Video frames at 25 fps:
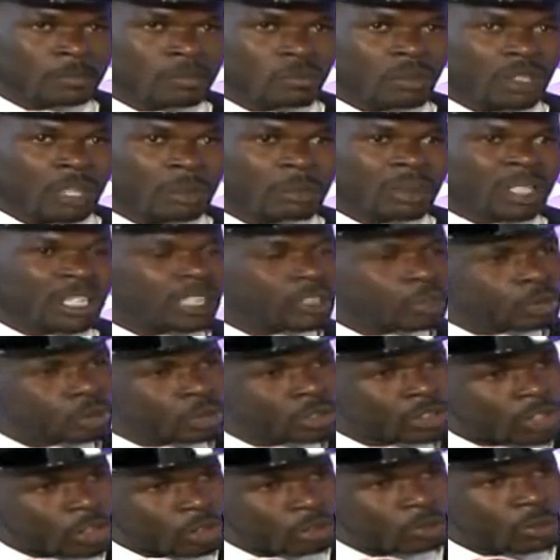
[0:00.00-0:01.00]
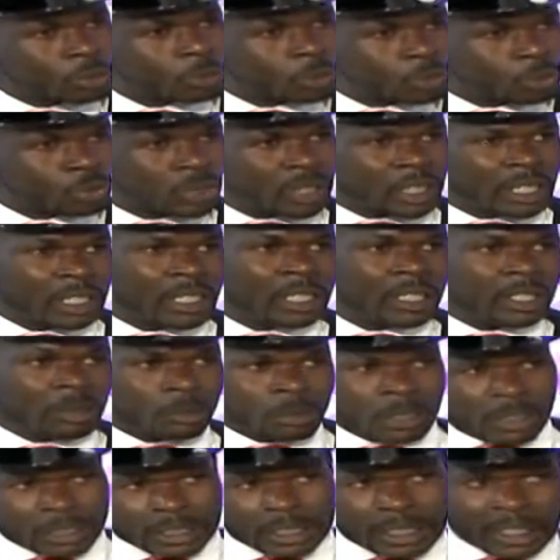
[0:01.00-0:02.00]
بيخلي الزول ذاته مبسوط انا الليله
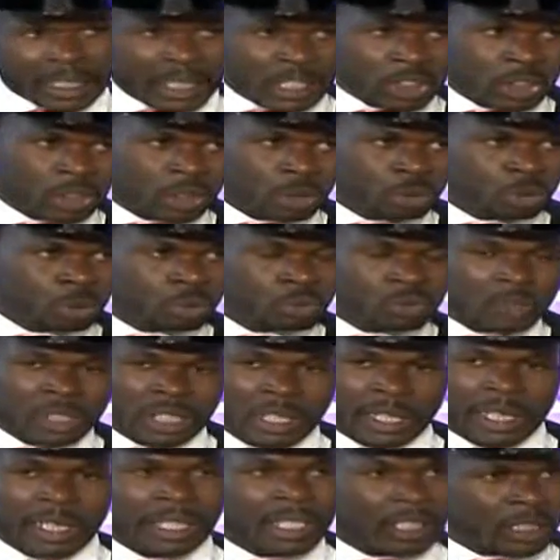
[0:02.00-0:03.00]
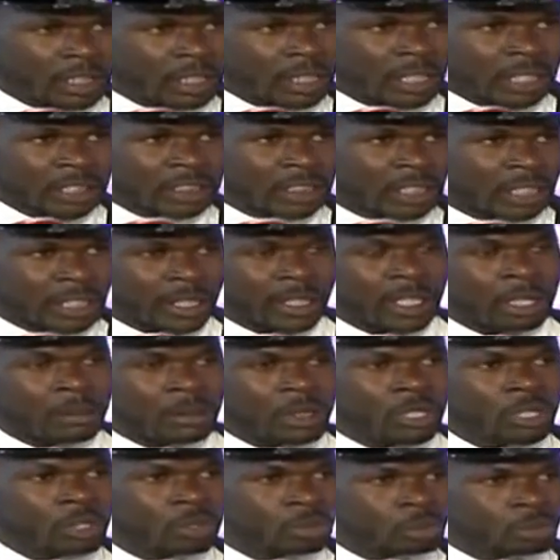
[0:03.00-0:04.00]
لما اديتك 10 وشفت الحاجه دي اثرها
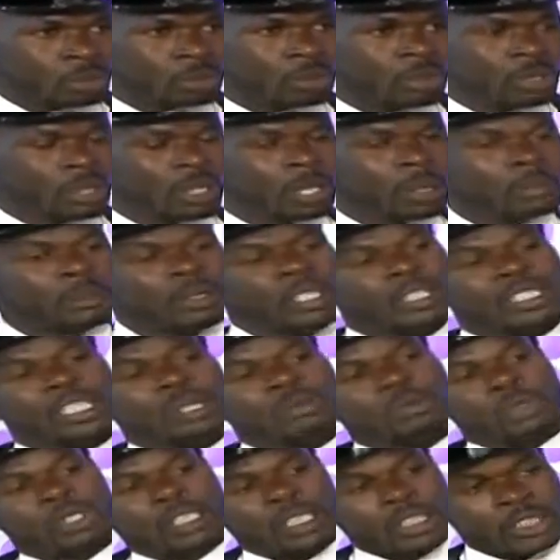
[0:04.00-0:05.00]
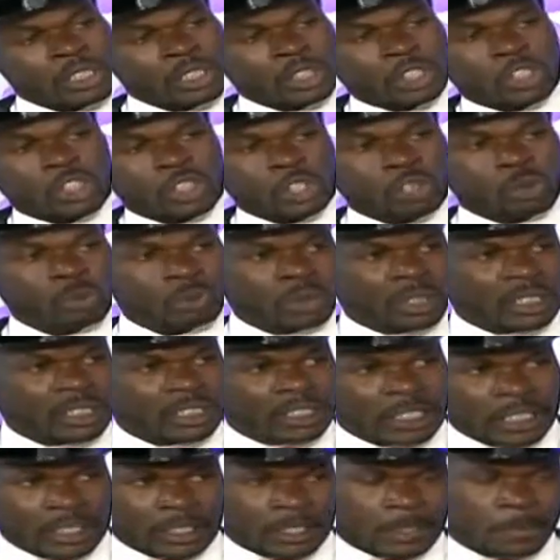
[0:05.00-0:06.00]
كبير والمره الجايه ممكن اديك 20 واديك
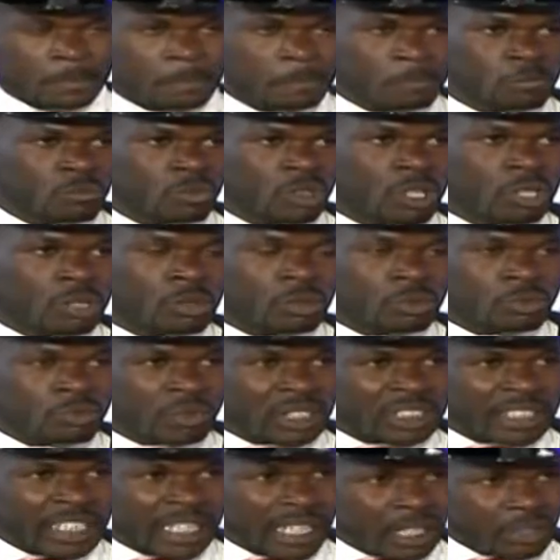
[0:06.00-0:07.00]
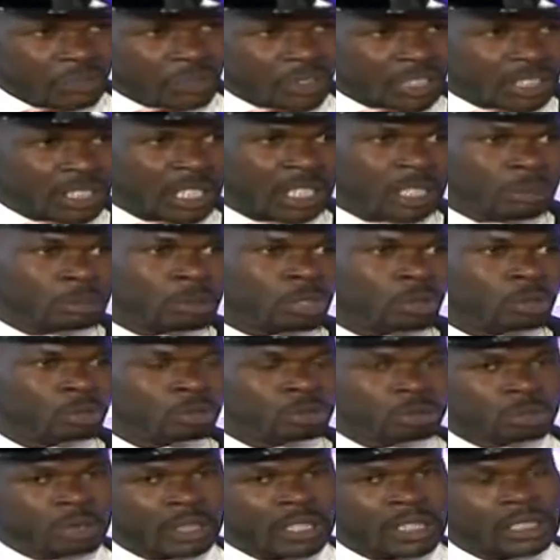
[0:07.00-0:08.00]
30 فساعين في الجانب ده
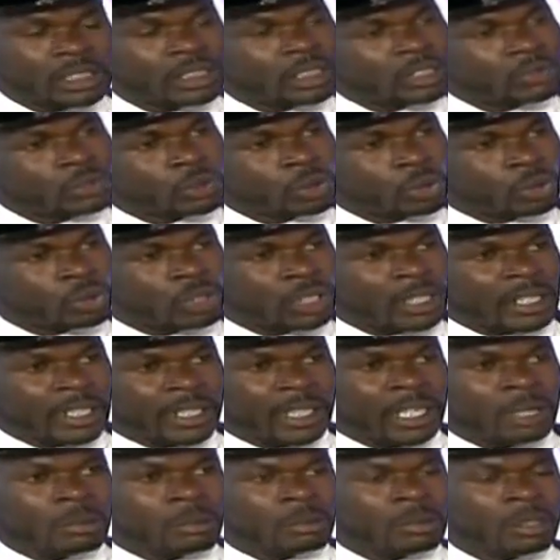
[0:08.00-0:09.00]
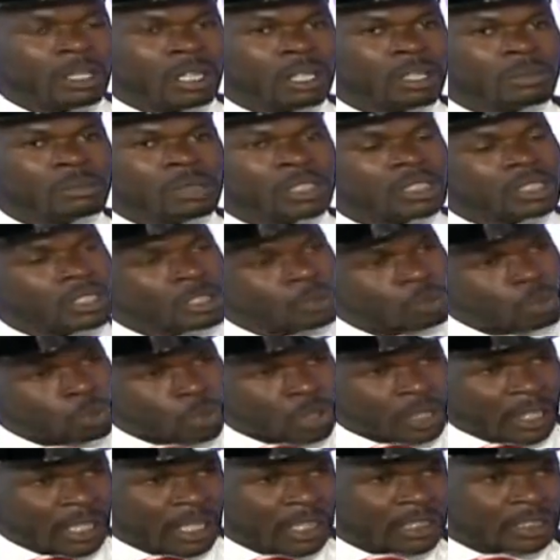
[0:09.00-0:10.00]
انه نكثف شغلنا الاعلامي برغم التنمر
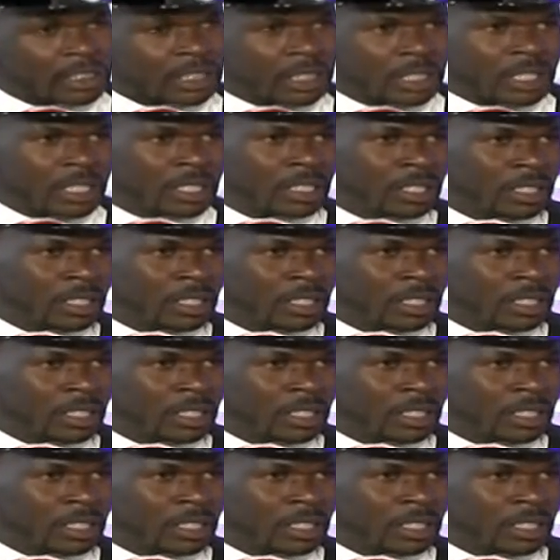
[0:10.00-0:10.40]
الحاصل لنا